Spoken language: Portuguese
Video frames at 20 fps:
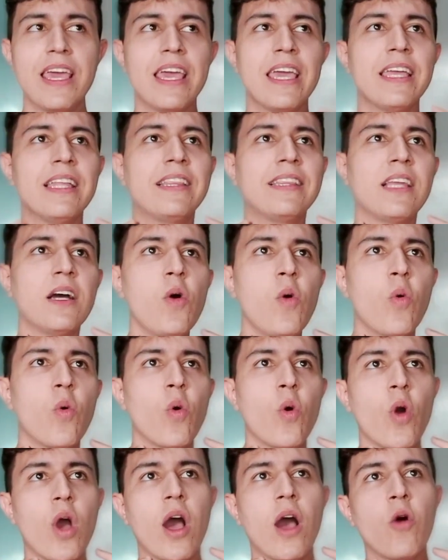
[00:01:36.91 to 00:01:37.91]

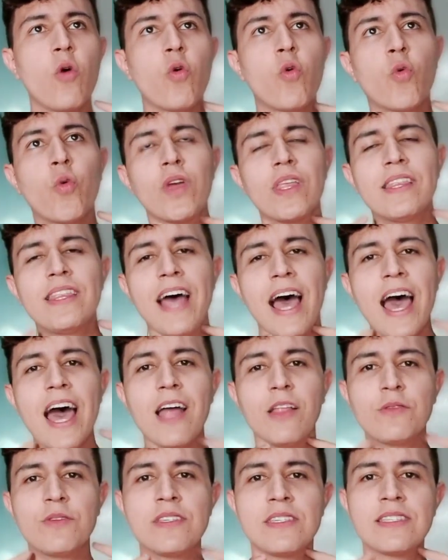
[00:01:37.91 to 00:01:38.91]
Então, o
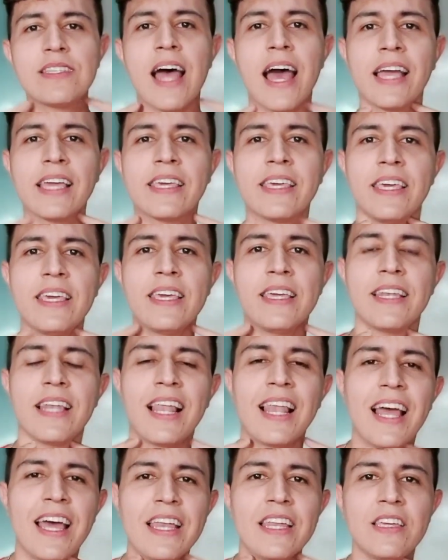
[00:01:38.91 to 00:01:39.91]
cuidado está aqui na
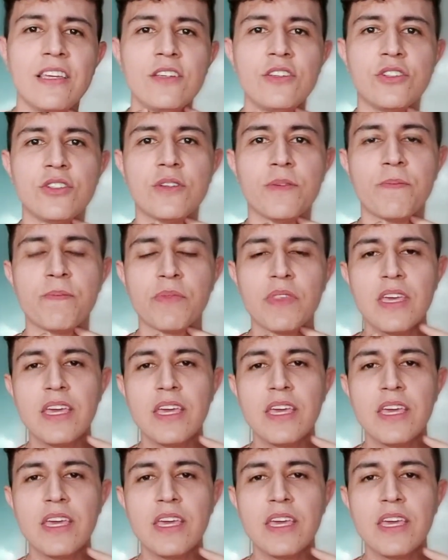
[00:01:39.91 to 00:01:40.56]
laringe.